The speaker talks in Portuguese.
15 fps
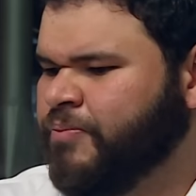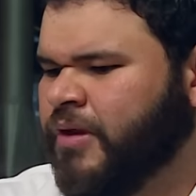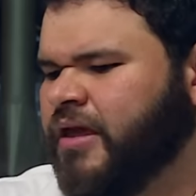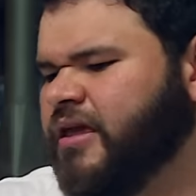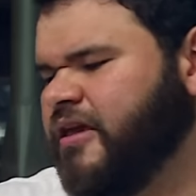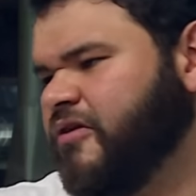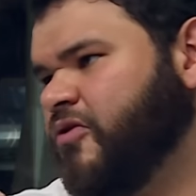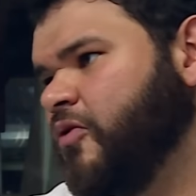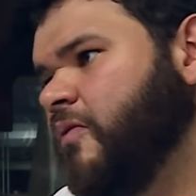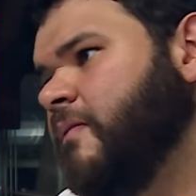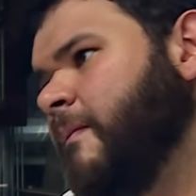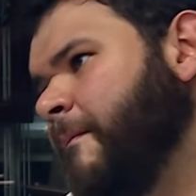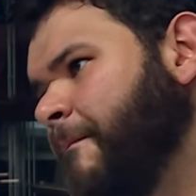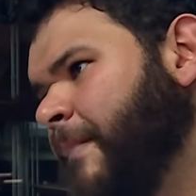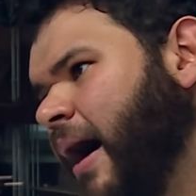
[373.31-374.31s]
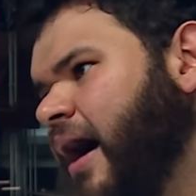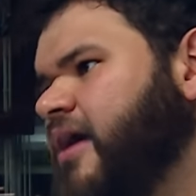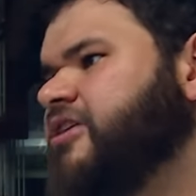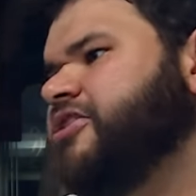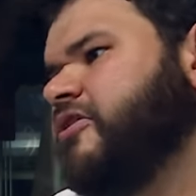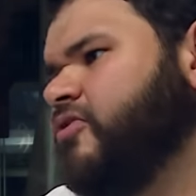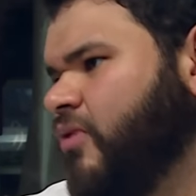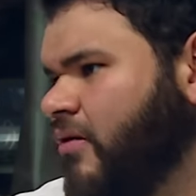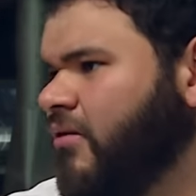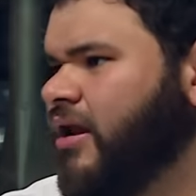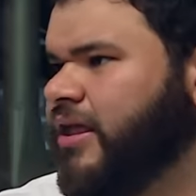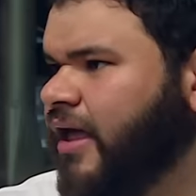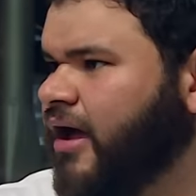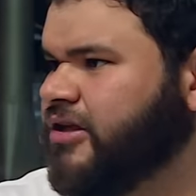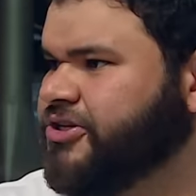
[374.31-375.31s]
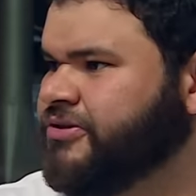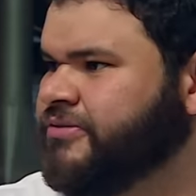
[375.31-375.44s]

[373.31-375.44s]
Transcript: E isso baixa a sua qualidade.